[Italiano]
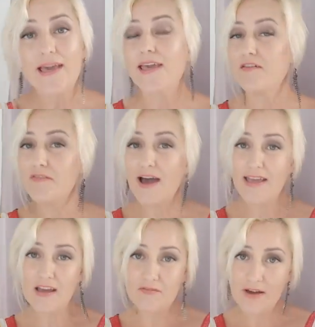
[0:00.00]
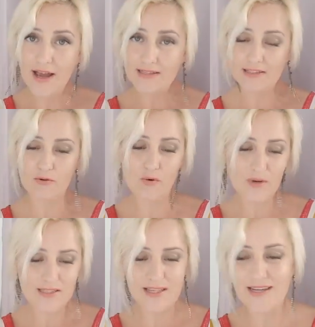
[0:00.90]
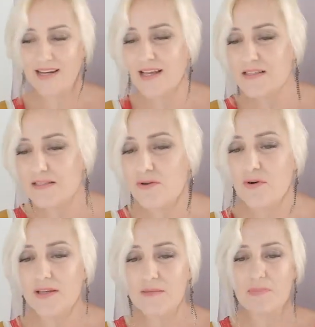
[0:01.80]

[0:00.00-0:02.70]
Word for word: e vai avanti con questa relazione